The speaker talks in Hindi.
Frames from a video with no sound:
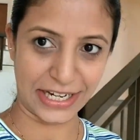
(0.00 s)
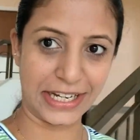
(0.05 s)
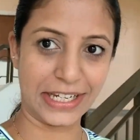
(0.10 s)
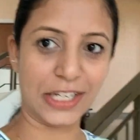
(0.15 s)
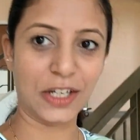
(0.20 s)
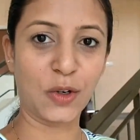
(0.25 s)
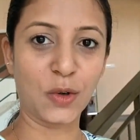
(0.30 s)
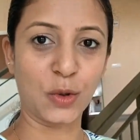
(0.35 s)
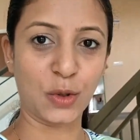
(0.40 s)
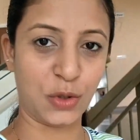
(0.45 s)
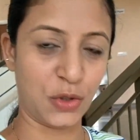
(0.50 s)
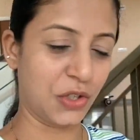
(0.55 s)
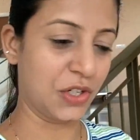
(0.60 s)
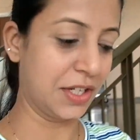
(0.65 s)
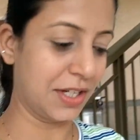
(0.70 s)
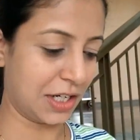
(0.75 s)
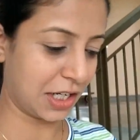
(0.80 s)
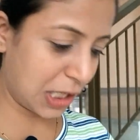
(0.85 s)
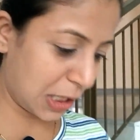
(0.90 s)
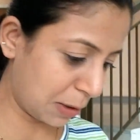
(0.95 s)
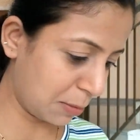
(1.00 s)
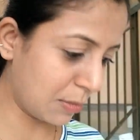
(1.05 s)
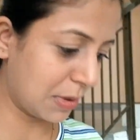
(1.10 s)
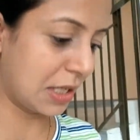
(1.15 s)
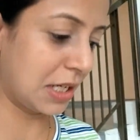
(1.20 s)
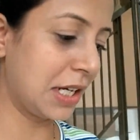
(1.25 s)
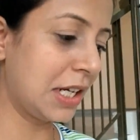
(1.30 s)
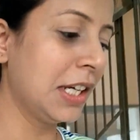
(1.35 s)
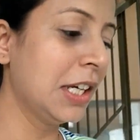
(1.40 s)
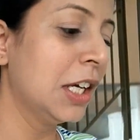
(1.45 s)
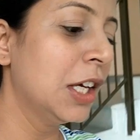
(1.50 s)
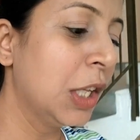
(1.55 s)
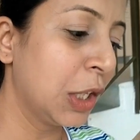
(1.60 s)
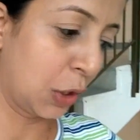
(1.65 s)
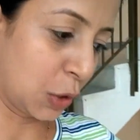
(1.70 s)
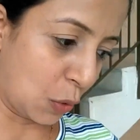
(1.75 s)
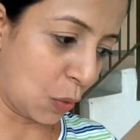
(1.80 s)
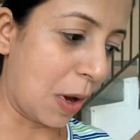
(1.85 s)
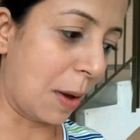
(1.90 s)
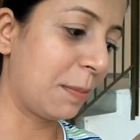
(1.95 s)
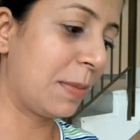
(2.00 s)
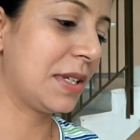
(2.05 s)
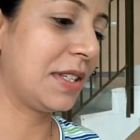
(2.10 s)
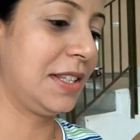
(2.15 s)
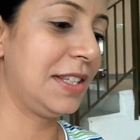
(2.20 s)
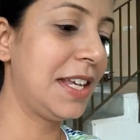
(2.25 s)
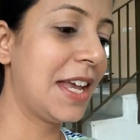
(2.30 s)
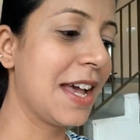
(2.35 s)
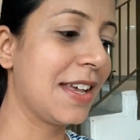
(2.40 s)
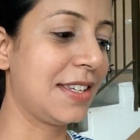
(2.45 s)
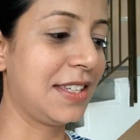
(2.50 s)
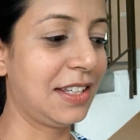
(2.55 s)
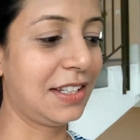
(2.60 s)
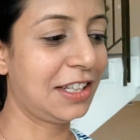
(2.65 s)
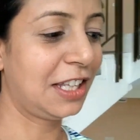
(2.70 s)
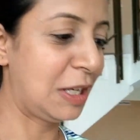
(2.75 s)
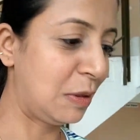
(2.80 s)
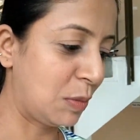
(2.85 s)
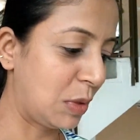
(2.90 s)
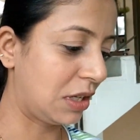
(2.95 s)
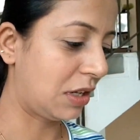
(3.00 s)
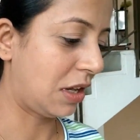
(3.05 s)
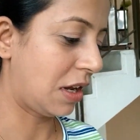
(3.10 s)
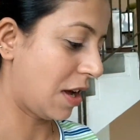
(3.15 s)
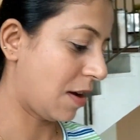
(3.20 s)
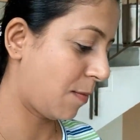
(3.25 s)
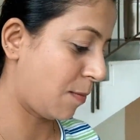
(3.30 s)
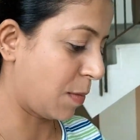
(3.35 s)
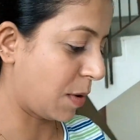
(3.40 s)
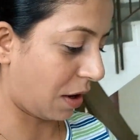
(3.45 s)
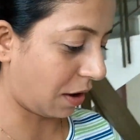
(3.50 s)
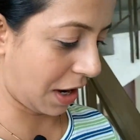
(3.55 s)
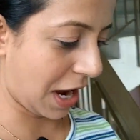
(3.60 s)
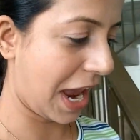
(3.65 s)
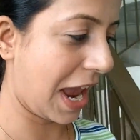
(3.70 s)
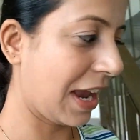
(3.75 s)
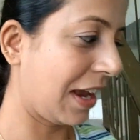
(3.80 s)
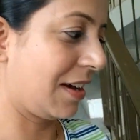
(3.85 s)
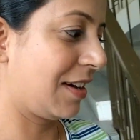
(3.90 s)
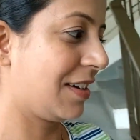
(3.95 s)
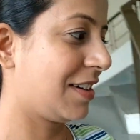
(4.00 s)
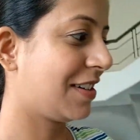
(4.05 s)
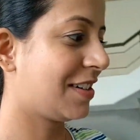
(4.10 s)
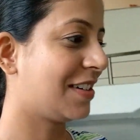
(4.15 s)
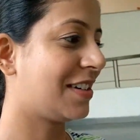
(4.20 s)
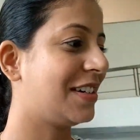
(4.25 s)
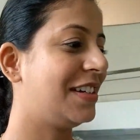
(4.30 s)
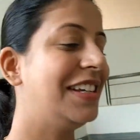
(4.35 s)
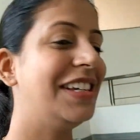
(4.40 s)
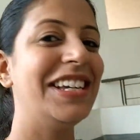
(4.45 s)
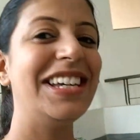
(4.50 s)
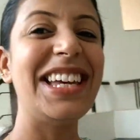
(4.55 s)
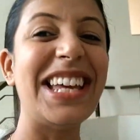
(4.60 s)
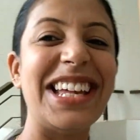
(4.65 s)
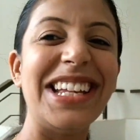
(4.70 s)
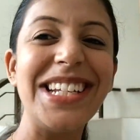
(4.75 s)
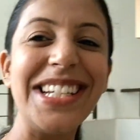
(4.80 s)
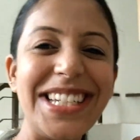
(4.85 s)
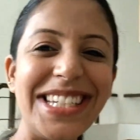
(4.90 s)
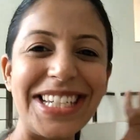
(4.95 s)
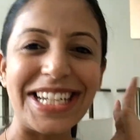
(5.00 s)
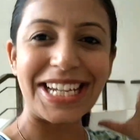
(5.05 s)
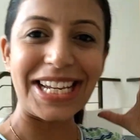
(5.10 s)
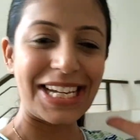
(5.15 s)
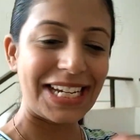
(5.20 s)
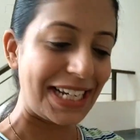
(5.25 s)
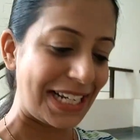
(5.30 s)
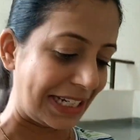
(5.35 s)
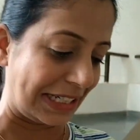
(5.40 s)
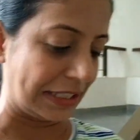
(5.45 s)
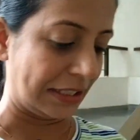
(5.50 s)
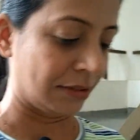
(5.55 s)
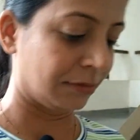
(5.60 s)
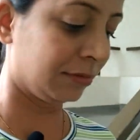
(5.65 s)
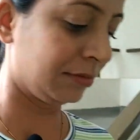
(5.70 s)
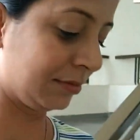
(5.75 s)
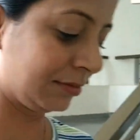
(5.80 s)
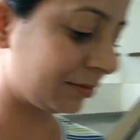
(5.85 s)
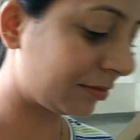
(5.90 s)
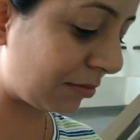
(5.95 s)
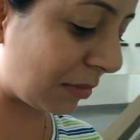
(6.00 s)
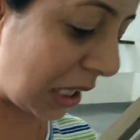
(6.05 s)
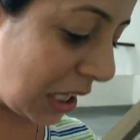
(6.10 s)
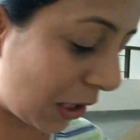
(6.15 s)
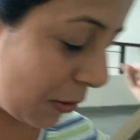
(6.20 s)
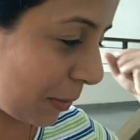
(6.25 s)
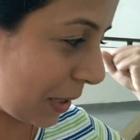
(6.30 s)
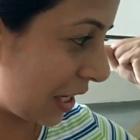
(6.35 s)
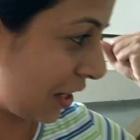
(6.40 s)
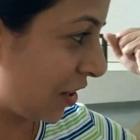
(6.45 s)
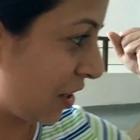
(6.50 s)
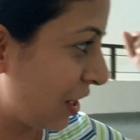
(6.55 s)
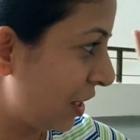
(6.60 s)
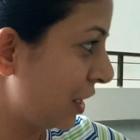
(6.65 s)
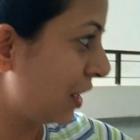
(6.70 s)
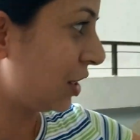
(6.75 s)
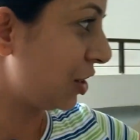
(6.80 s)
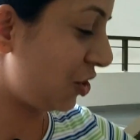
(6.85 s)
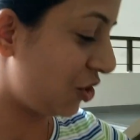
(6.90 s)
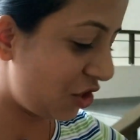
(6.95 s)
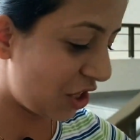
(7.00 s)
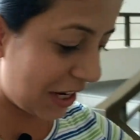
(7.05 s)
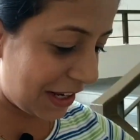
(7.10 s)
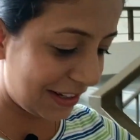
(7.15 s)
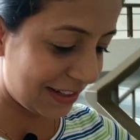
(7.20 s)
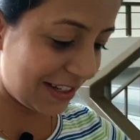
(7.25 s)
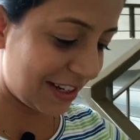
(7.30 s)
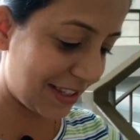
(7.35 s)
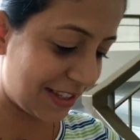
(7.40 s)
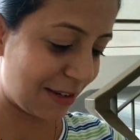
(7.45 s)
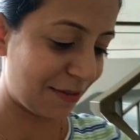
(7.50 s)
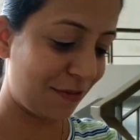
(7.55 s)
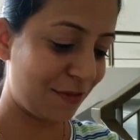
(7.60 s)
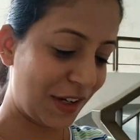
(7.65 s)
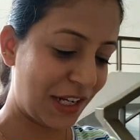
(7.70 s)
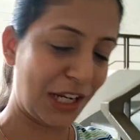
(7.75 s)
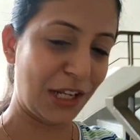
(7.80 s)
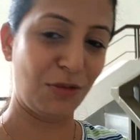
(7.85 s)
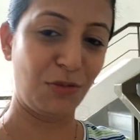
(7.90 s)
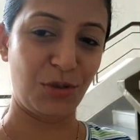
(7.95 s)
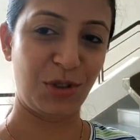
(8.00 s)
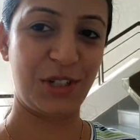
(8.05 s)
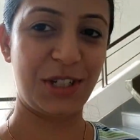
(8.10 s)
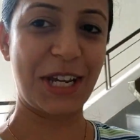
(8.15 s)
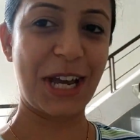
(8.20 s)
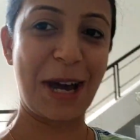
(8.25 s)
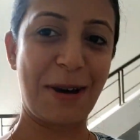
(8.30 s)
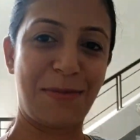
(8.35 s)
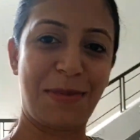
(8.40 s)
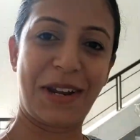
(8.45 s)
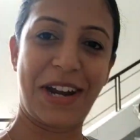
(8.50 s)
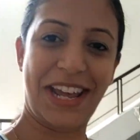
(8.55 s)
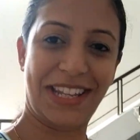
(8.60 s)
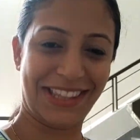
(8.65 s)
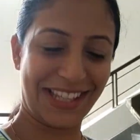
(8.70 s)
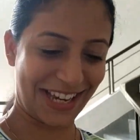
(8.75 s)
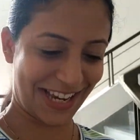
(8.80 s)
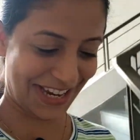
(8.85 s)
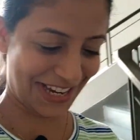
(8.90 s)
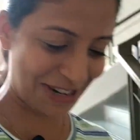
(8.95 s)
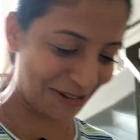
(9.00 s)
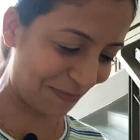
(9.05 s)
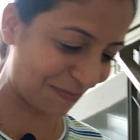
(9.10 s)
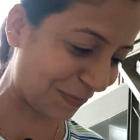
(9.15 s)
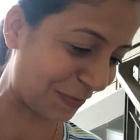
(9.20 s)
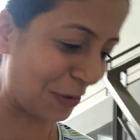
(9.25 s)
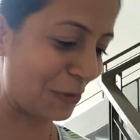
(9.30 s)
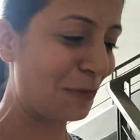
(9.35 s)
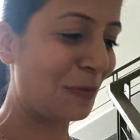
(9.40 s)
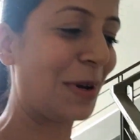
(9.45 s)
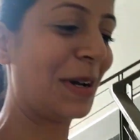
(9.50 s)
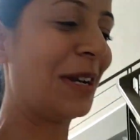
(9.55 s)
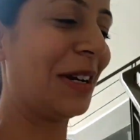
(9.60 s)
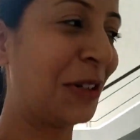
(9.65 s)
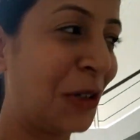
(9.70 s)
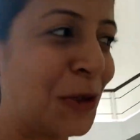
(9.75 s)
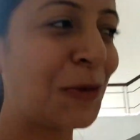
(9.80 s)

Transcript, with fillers: जाने की कोशिश की मैंने तो वापस नहीं आ सकती मतलब एक जेल मतलब एक जेल जैसा फीलिंग मुझे यहाँ पर आता है और